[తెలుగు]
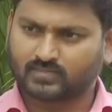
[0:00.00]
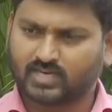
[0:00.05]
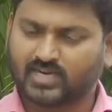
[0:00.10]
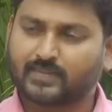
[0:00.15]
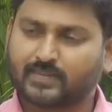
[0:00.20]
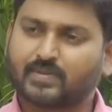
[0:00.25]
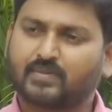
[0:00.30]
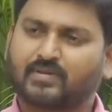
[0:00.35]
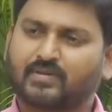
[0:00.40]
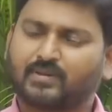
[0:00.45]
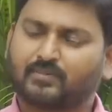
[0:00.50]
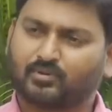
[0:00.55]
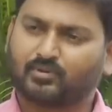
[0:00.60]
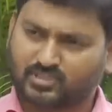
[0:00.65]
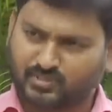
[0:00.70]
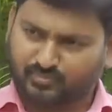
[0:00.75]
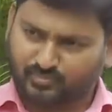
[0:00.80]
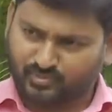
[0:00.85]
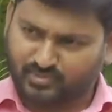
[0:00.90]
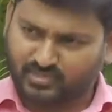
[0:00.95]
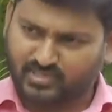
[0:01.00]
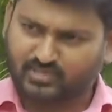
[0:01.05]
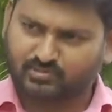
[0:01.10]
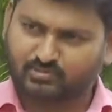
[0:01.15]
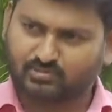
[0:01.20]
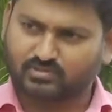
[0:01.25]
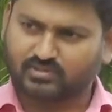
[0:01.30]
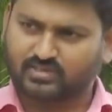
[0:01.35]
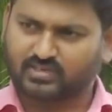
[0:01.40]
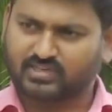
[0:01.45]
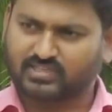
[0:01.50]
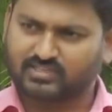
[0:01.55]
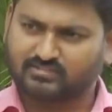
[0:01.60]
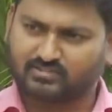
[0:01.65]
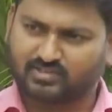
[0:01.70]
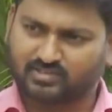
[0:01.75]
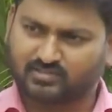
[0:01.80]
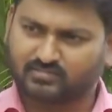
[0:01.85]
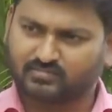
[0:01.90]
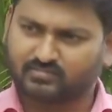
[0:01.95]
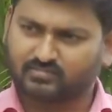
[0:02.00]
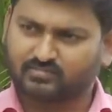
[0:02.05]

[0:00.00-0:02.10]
అంటే మిమ్మల్ని పోతే పోనీ అనుకుంటున్నారా ఇది వాళ్ళు